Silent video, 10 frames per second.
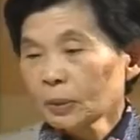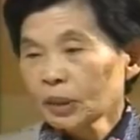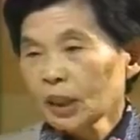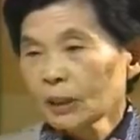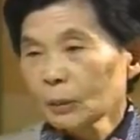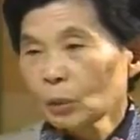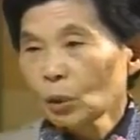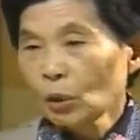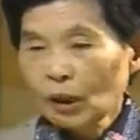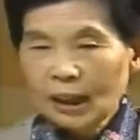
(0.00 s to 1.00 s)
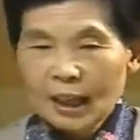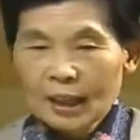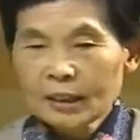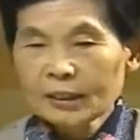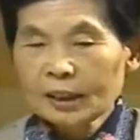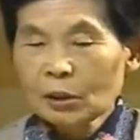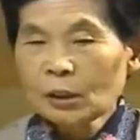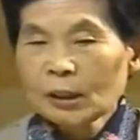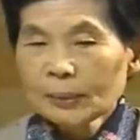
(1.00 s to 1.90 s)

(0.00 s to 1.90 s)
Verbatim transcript: みたいにもう体を